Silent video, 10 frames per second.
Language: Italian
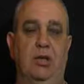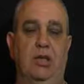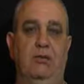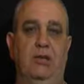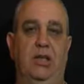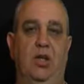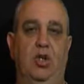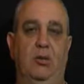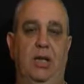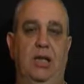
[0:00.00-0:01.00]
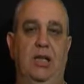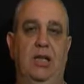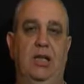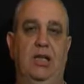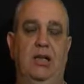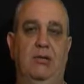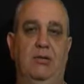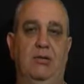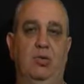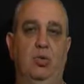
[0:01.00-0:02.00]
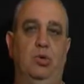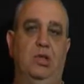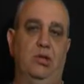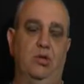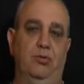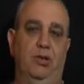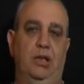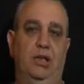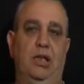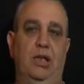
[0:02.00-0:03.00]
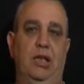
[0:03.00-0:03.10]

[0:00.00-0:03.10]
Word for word: qualche vittoria ma eh, tutte sconfitte.